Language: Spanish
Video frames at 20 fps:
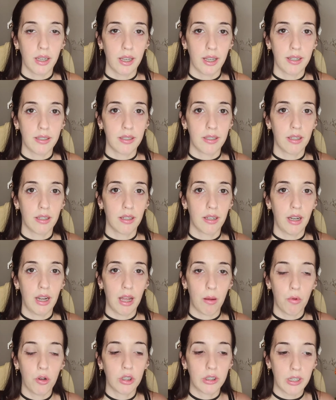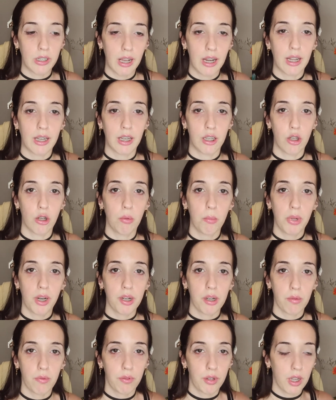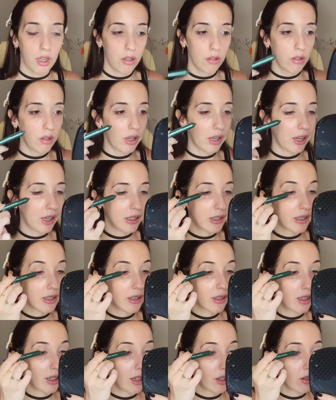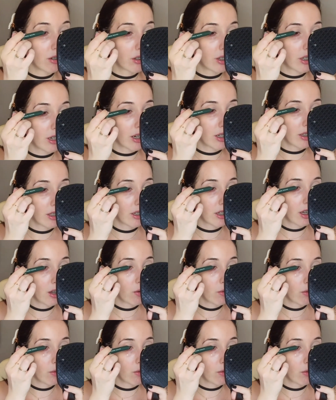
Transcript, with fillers: es, la, o sea, la que yo me refiero es Trick or Treat, que es